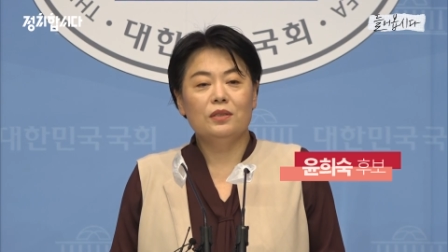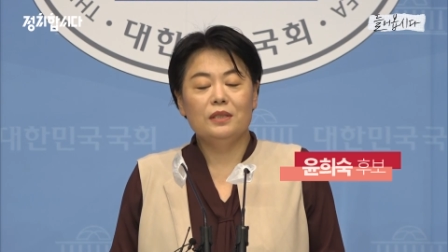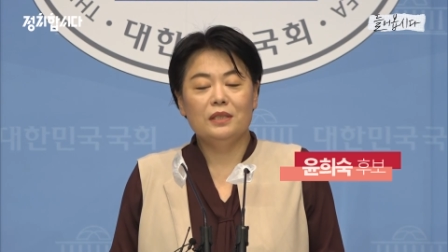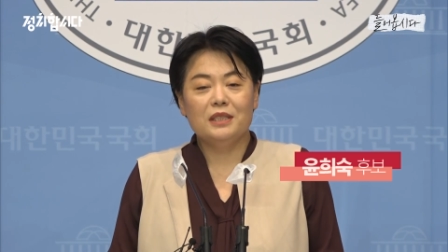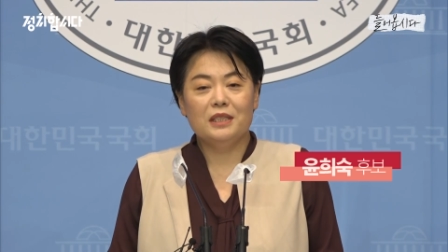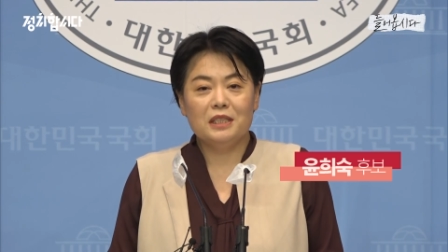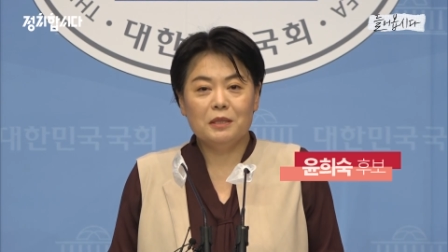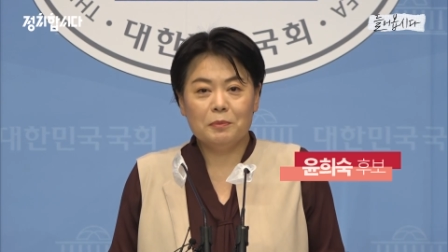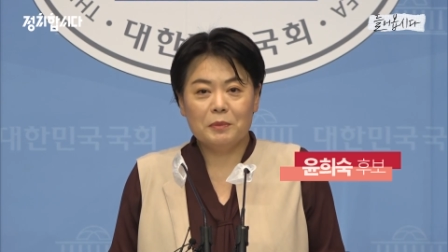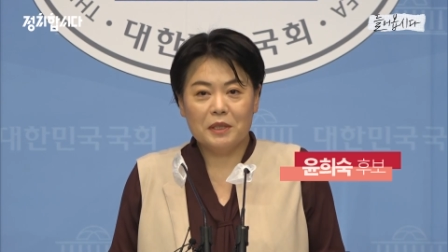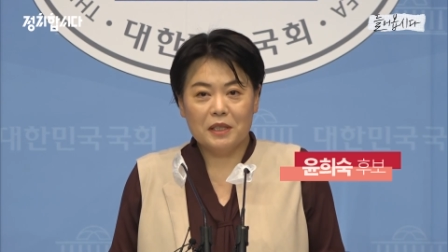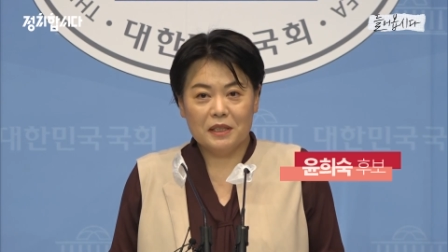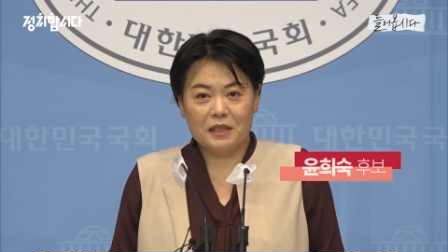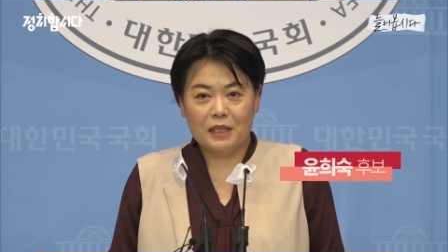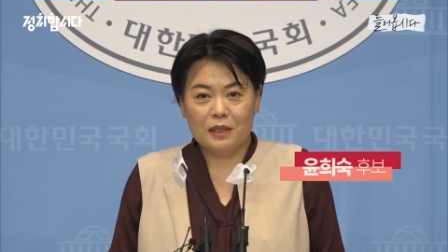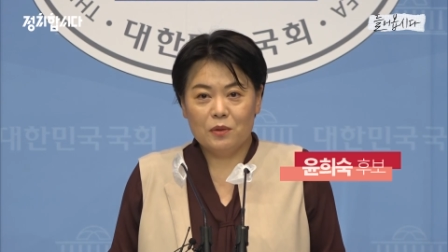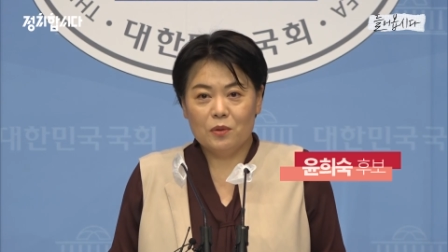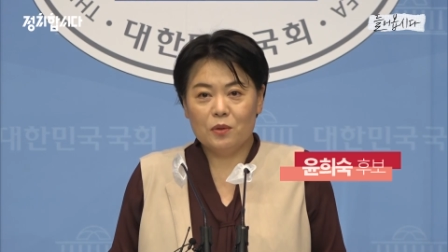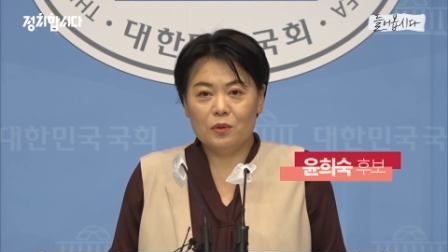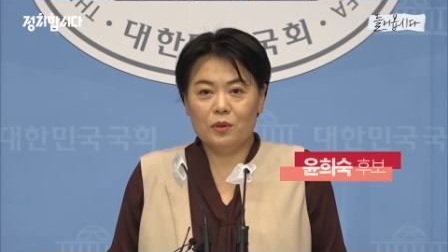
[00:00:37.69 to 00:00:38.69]
20대
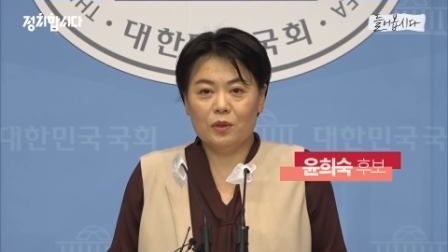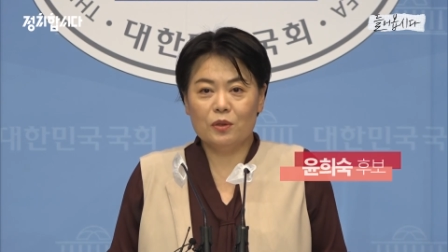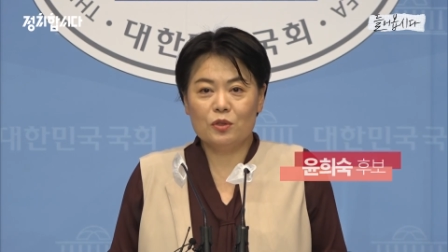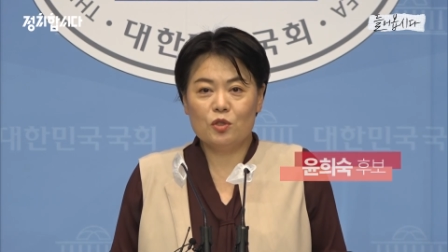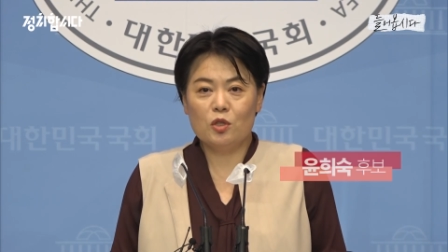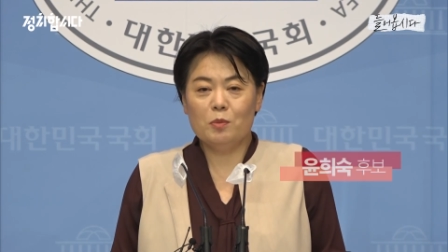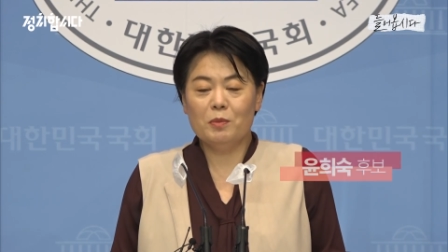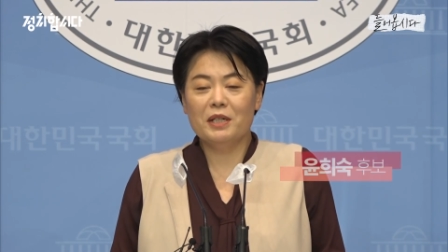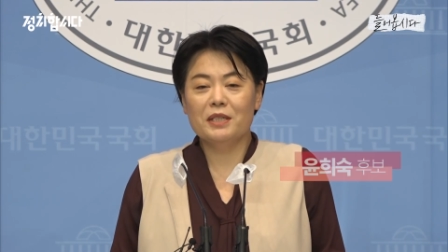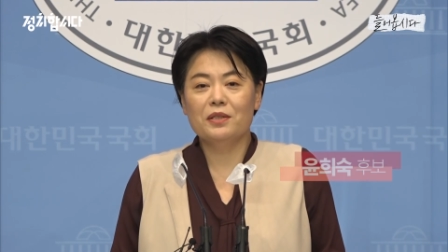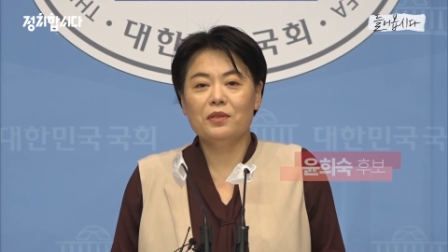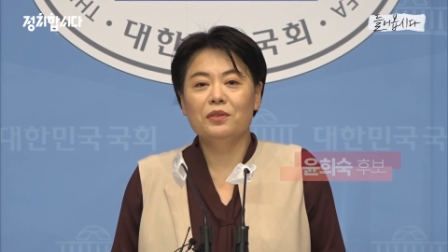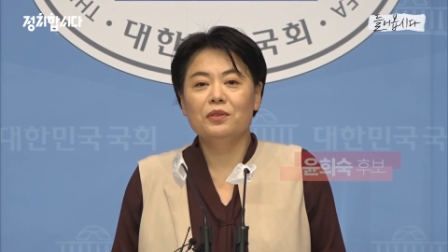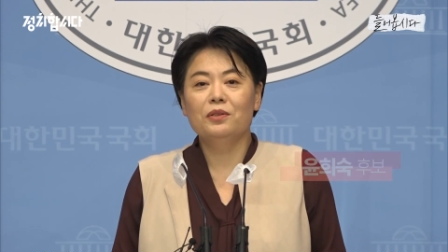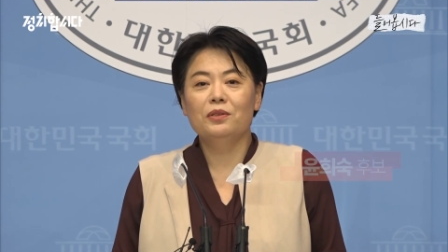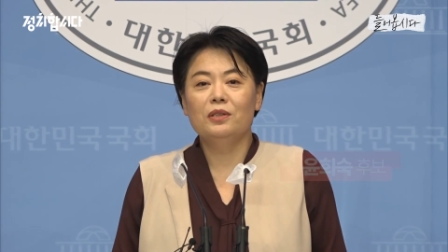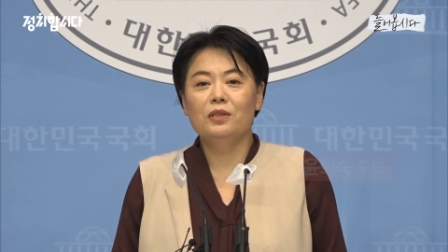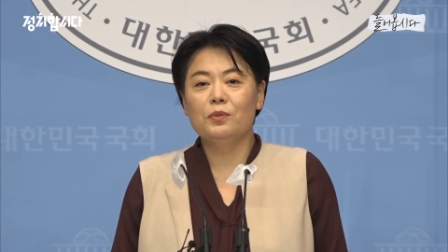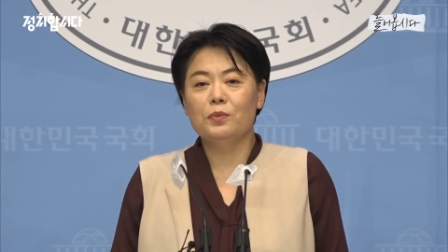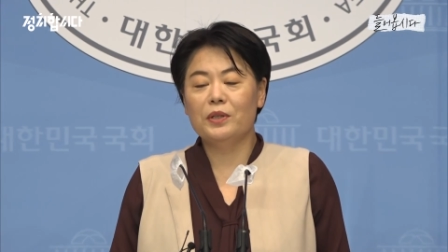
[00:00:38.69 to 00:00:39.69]
대통령 출마
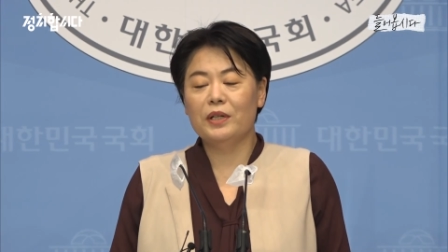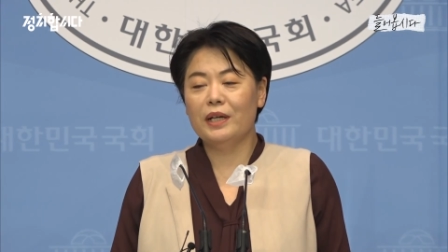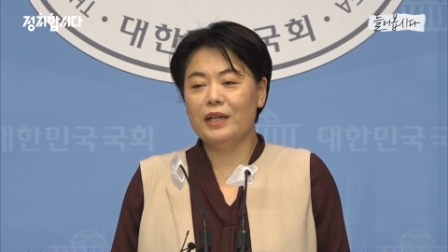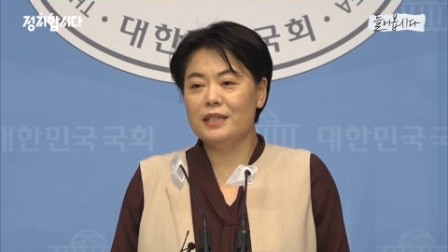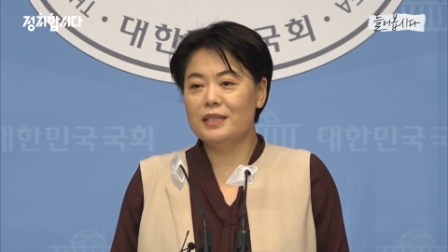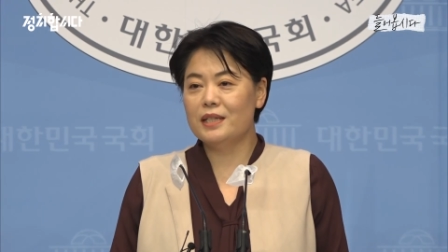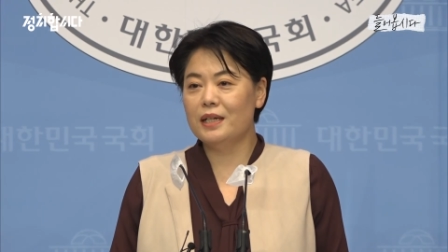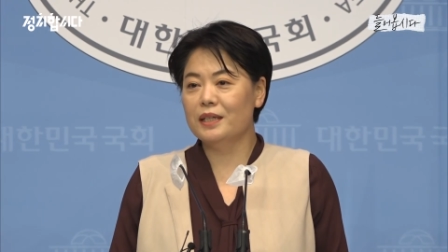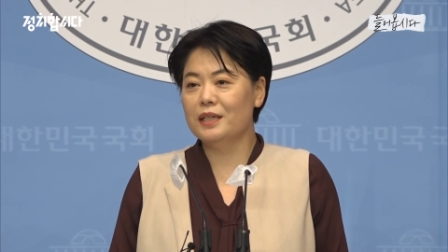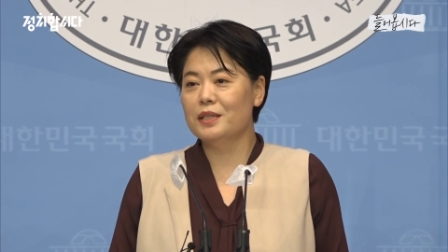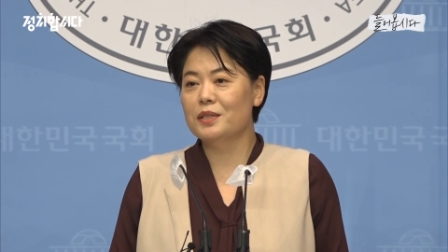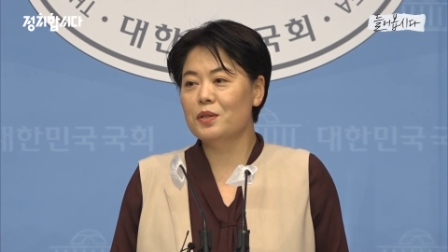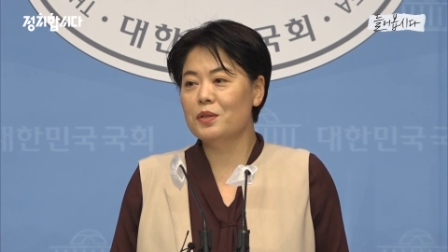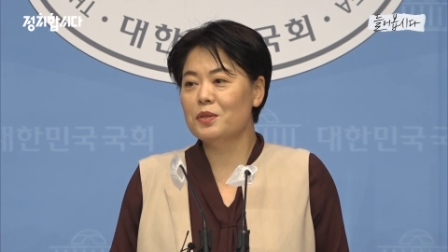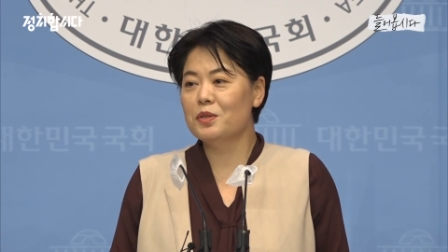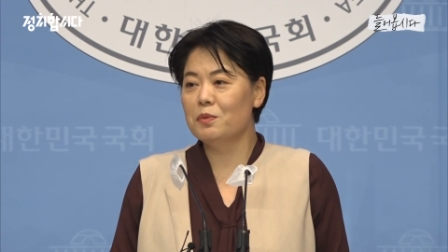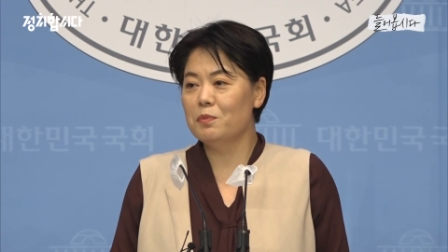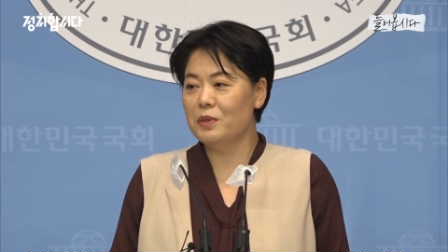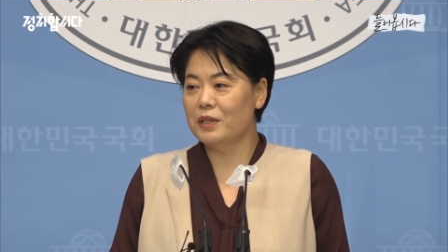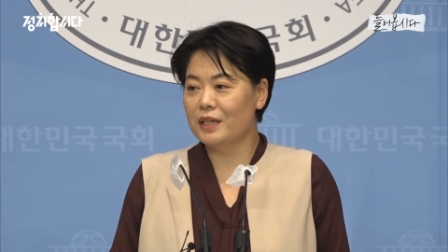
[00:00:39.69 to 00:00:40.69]
선언을 위해 이 자리에
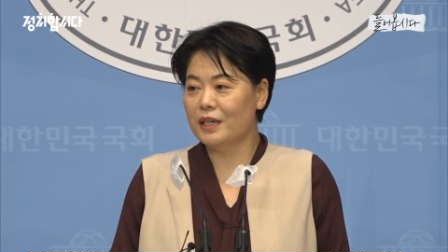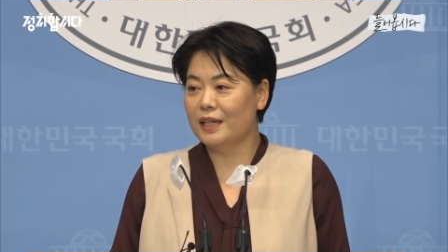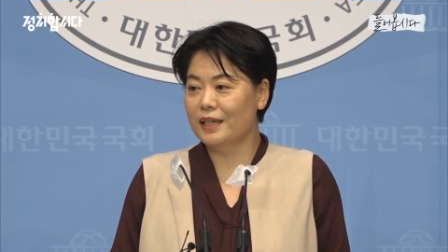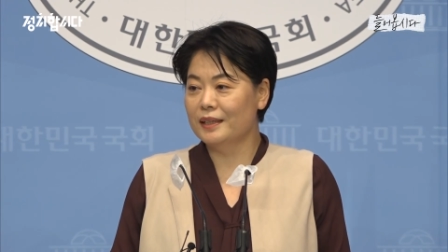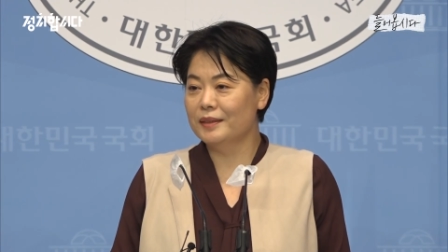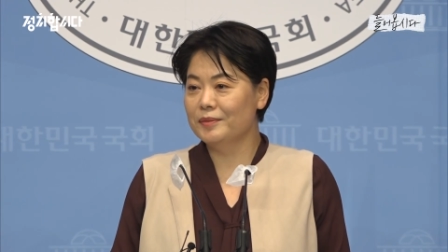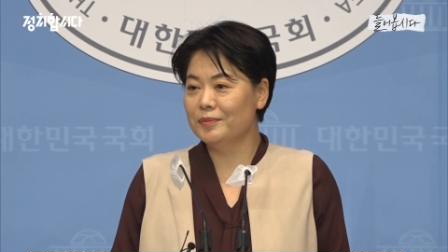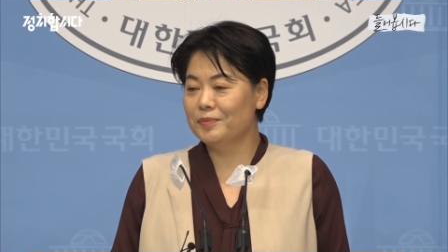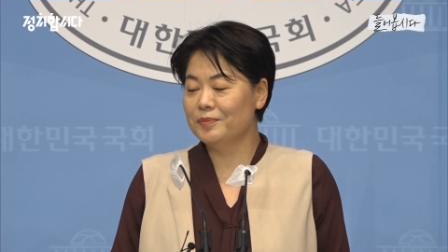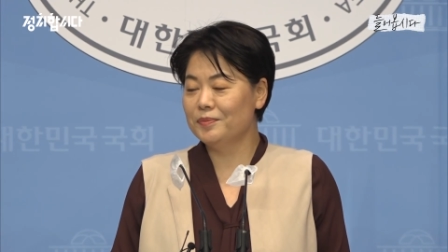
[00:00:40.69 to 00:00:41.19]
섰습니다.